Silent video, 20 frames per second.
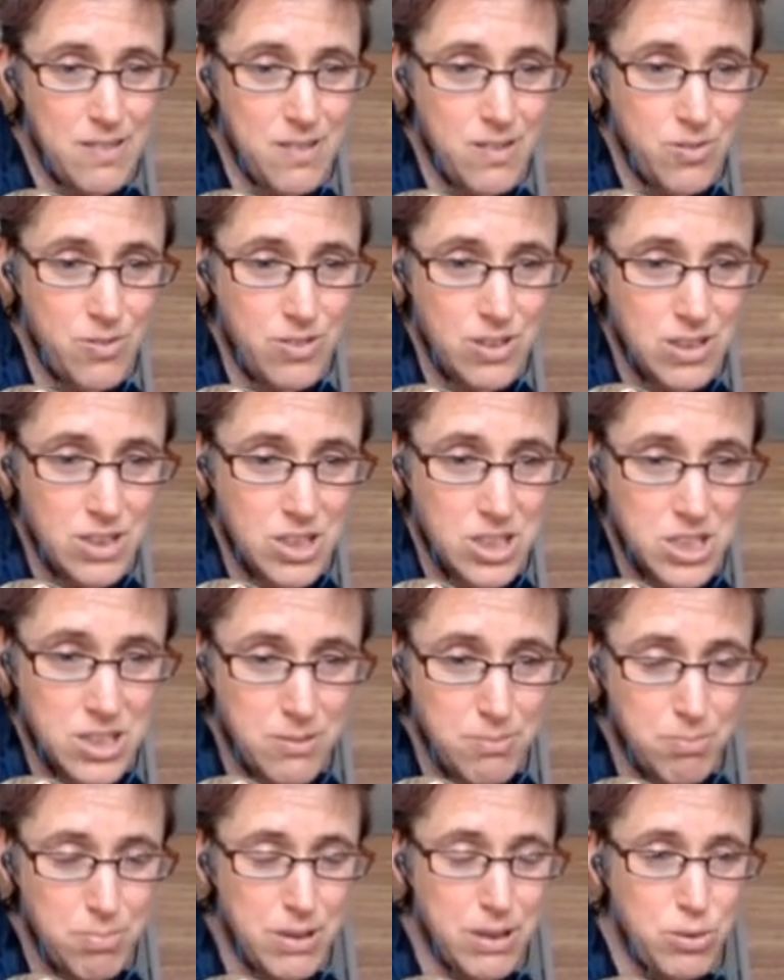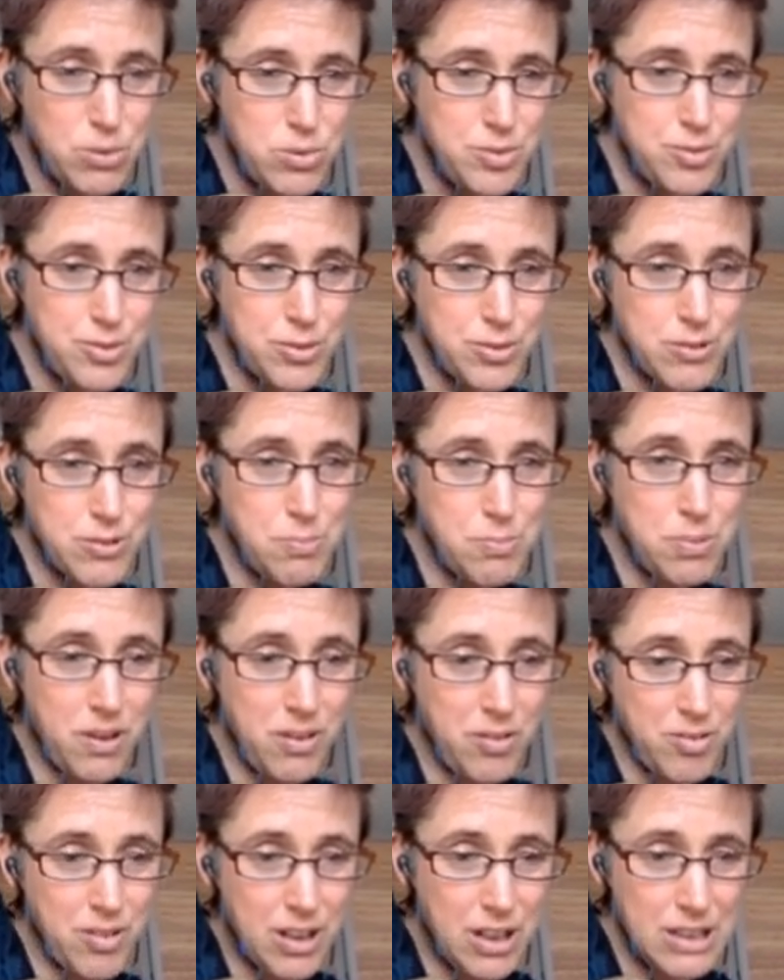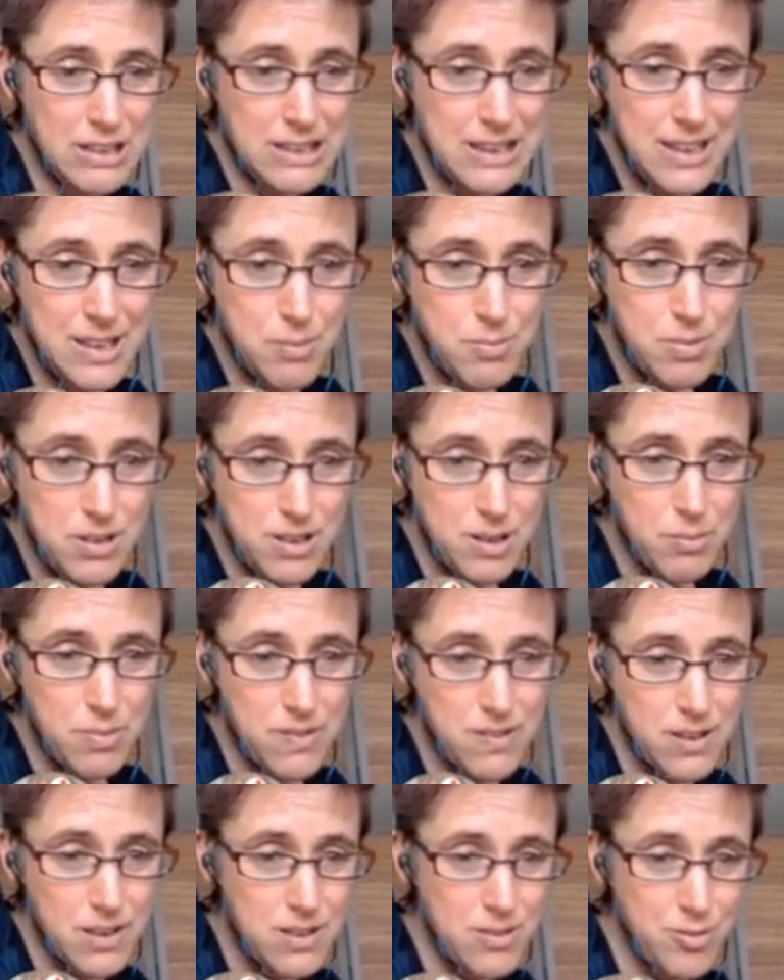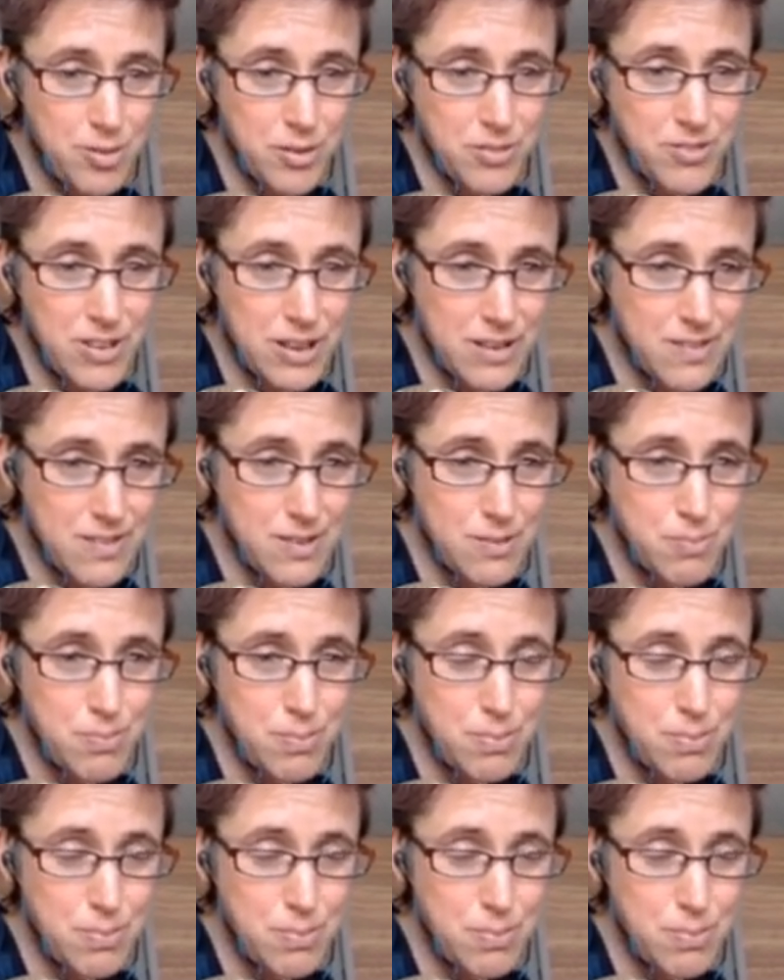zwischen Beruf und Privatleben im Sinne von Wasser